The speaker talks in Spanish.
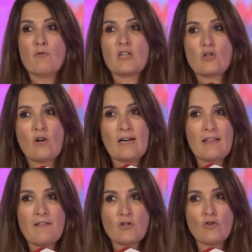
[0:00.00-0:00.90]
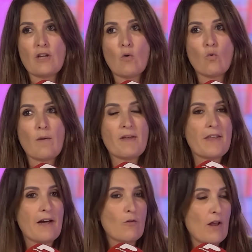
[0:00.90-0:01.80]
En muchas localidades donde aún no había
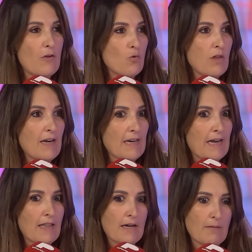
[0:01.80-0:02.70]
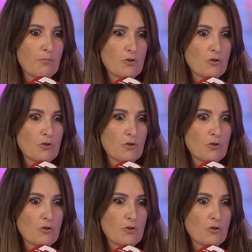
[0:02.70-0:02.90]
llegado la ayuda ni nada,